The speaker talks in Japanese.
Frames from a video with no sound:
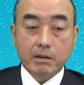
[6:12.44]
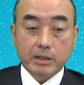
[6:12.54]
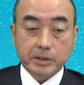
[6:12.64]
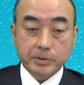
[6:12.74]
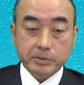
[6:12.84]

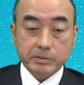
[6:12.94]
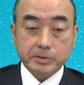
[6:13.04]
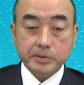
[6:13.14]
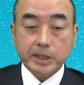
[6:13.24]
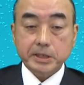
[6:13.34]
胃を
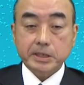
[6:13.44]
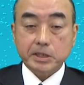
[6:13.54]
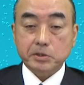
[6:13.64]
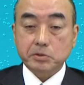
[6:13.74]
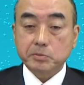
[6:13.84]
通過した
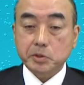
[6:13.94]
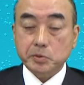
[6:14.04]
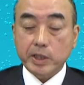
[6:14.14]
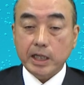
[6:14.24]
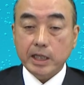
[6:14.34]
食
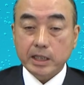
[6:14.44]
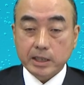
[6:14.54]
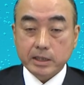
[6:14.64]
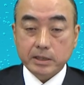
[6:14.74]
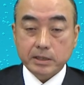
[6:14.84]
物は
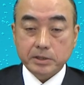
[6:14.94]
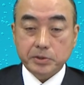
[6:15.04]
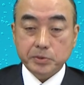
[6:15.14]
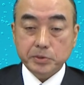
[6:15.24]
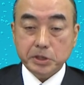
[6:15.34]

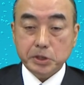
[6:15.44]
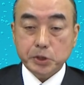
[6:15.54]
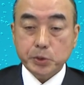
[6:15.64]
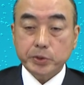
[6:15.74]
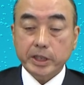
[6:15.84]
十二
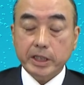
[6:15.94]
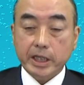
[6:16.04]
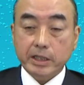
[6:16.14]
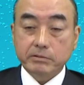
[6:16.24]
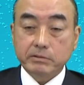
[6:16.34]
指腸で
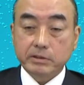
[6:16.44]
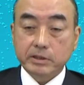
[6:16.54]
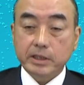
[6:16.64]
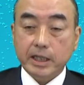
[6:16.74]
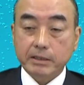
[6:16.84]
出会う
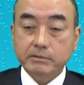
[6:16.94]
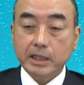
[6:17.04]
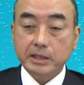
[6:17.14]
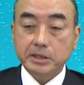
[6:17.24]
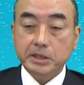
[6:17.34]

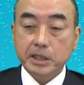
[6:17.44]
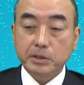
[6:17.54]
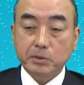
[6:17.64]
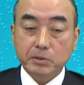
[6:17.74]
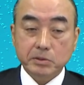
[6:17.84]
アルカリ性
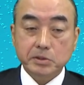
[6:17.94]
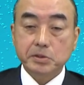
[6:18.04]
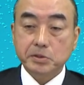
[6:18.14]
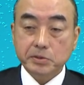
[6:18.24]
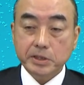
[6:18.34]
の
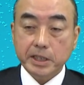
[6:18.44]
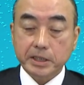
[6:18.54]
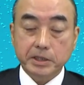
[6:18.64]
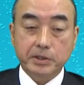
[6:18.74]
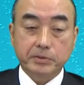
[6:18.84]
水
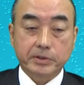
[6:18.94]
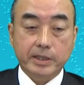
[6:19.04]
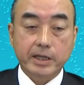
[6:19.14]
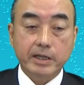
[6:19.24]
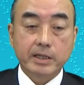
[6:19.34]
液によっ
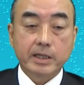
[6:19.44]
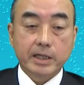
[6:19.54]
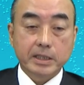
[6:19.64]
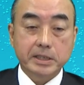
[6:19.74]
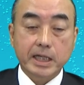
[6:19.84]
て
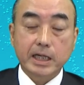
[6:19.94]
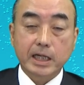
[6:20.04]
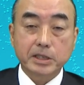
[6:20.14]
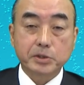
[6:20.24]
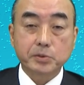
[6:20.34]
胃酸
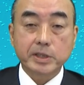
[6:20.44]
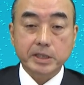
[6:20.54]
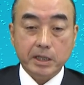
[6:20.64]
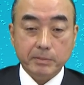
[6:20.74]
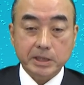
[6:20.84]
が中和
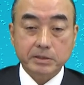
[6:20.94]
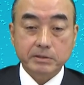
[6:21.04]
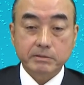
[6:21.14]
されます。